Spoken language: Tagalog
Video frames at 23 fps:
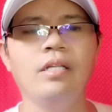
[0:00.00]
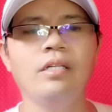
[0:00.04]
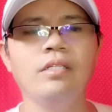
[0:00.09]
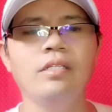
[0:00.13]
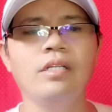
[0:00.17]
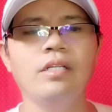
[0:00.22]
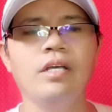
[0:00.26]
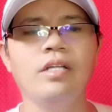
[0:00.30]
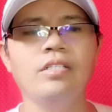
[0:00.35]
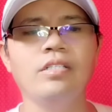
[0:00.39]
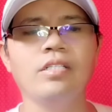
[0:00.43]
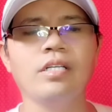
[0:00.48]
And
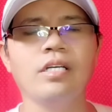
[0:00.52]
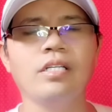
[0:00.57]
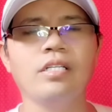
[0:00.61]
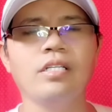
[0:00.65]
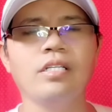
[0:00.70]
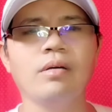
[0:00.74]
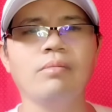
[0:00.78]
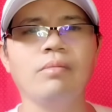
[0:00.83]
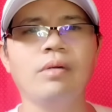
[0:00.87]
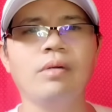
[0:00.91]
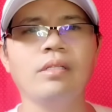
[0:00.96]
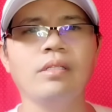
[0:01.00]
then sa
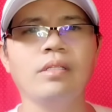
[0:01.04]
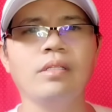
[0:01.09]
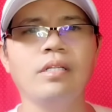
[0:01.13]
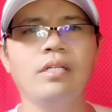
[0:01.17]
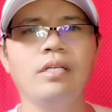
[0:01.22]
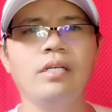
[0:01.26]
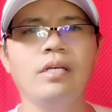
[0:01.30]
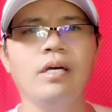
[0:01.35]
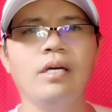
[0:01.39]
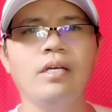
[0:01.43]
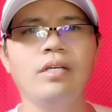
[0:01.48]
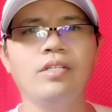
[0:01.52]
kanyang
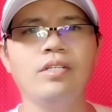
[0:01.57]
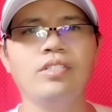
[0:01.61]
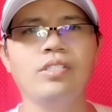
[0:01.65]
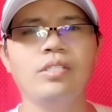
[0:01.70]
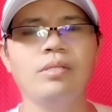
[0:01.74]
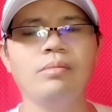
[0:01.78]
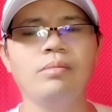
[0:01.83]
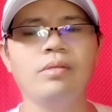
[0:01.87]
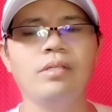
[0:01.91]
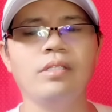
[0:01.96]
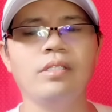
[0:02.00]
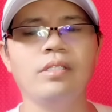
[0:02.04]
monthly, high
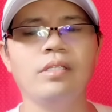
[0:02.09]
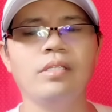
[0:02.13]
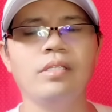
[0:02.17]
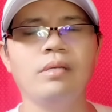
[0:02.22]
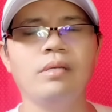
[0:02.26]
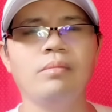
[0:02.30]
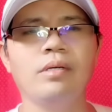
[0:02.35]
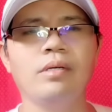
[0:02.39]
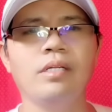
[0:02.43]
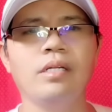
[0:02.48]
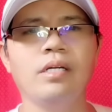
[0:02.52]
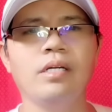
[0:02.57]
estimated
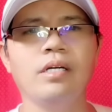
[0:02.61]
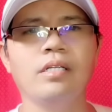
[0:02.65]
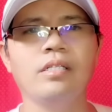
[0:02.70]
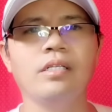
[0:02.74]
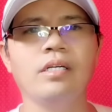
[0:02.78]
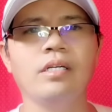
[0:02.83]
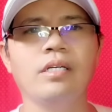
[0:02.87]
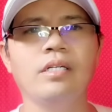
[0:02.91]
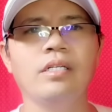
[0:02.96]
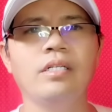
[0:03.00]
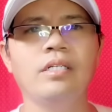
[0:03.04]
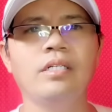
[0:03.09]
naman ng
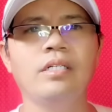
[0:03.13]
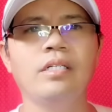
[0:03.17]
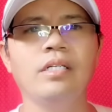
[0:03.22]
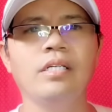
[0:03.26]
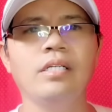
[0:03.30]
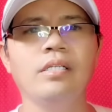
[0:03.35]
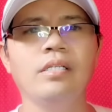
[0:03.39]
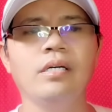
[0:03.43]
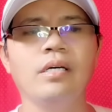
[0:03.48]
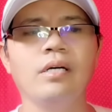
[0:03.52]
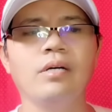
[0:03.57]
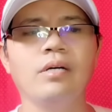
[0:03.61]
kanyang
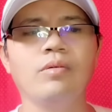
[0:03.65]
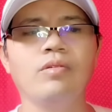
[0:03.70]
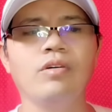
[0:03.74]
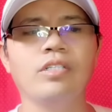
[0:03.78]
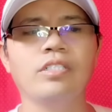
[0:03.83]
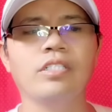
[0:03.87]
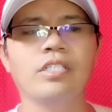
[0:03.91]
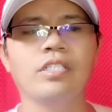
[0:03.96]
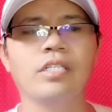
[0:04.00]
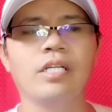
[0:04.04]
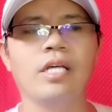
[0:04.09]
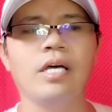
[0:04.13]
earning, nakakuha
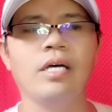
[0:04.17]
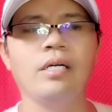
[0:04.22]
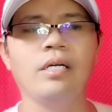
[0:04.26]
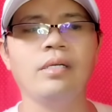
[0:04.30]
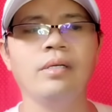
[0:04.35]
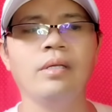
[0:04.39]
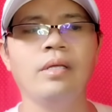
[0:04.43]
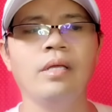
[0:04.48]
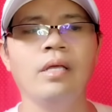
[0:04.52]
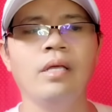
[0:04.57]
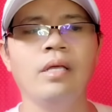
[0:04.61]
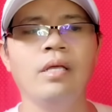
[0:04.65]
siya
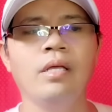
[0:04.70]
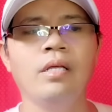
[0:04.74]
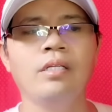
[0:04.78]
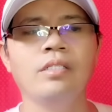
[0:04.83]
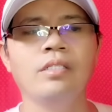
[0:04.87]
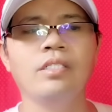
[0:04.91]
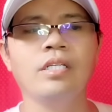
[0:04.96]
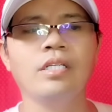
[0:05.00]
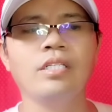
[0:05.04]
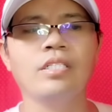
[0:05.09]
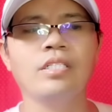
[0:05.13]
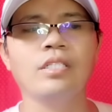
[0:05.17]
ng
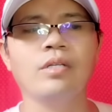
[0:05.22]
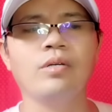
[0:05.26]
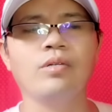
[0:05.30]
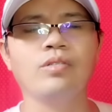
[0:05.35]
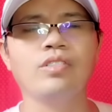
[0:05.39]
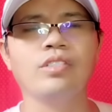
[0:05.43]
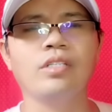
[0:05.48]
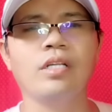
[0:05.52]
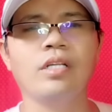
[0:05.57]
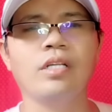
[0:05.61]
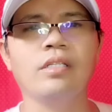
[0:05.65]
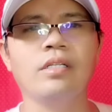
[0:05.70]

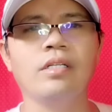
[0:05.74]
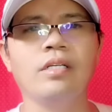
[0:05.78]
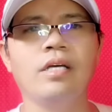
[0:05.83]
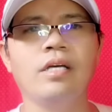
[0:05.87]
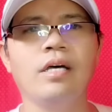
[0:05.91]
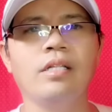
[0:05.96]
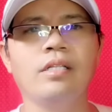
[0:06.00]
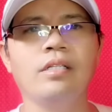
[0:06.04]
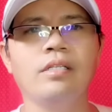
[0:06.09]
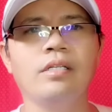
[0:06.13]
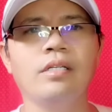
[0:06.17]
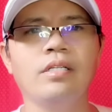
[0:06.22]
6,300
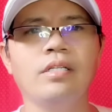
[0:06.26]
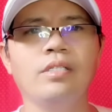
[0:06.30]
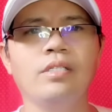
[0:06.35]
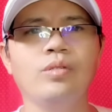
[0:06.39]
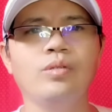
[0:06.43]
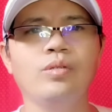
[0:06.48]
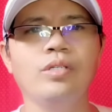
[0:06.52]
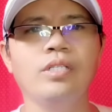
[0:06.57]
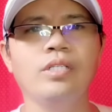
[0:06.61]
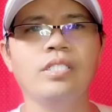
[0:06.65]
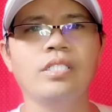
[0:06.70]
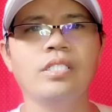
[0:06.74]

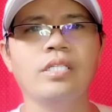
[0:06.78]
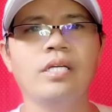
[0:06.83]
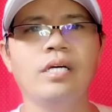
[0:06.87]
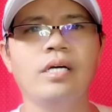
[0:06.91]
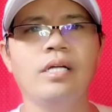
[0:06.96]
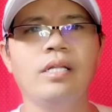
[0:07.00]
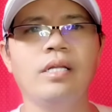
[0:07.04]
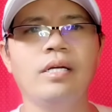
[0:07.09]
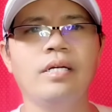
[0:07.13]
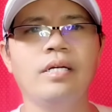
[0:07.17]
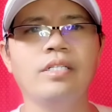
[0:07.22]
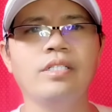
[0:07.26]
US
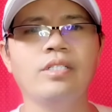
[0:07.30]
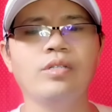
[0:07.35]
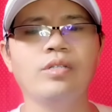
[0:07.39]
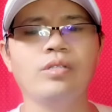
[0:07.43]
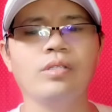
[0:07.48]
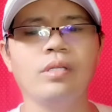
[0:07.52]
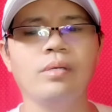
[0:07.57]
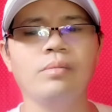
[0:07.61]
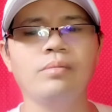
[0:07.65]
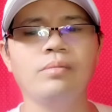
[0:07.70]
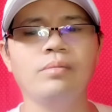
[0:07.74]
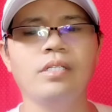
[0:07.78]
dollars.
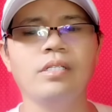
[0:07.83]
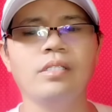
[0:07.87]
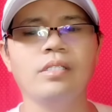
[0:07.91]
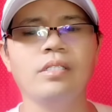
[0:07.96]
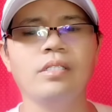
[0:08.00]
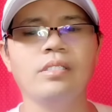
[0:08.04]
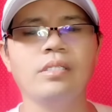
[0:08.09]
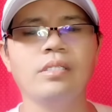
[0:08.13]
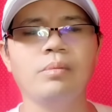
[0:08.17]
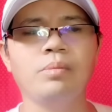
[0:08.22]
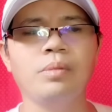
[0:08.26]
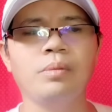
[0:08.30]
So times
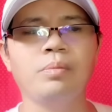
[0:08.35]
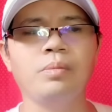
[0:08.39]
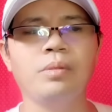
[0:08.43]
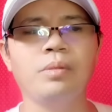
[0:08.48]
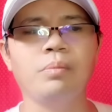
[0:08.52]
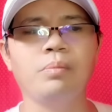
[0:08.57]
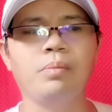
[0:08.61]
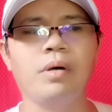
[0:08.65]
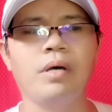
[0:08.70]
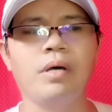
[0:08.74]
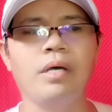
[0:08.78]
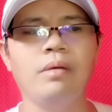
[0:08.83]
natin sa
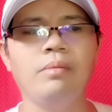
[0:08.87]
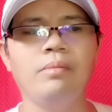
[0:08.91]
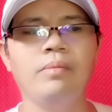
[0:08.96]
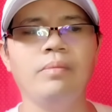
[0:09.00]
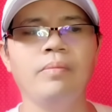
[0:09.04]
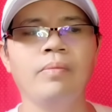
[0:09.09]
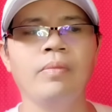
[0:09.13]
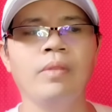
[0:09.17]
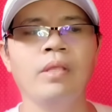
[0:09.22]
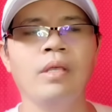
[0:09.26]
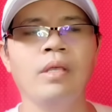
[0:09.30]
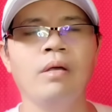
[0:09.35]
55,
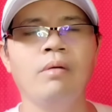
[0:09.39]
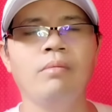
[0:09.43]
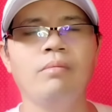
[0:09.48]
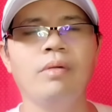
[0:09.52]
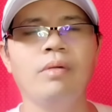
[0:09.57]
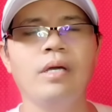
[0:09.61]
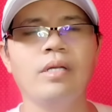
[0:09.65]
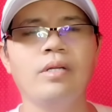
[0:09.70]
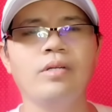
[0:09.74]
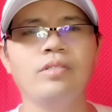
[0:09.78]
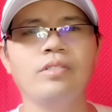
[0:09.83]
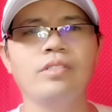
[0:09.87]

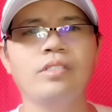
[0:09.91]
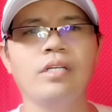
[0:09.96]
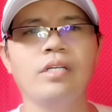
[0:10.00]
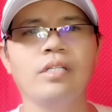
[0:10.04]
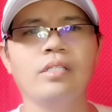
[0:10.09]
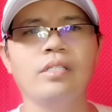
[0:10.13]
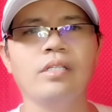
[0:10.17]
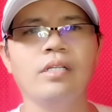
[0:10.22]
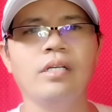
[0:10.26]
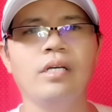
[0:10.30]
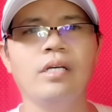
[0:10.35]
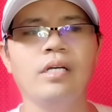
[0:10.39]
mayroon
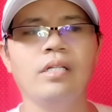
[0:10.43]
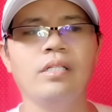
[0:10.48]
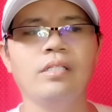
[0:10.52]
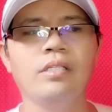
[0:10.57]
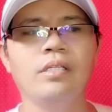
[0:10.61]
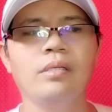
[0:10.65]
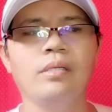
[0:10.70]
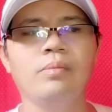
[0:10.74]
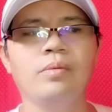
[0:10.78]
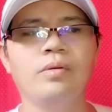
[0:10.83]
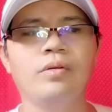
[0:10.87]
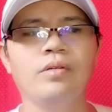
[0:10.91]
siyang
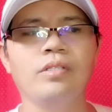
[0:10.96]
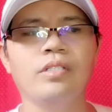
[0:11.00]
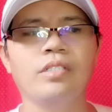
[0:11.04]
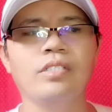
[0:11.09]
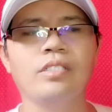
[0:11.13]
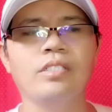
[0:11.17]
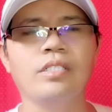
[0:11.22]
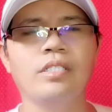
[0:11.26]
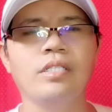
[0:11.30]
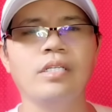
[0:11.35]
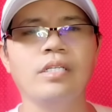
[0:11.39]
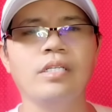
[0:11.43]

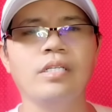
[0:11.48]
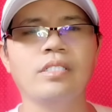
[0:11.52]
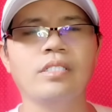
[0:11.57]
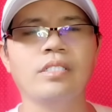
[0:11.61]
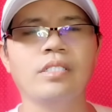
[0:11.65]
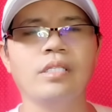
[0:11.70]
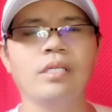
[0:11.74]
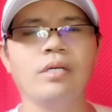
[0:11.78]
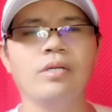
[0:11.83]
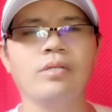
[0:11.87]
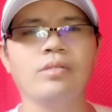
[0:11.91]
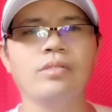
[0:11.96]

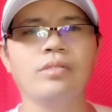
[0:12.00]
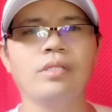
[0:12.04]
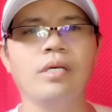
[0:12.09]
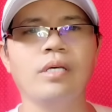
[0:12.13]
346,500.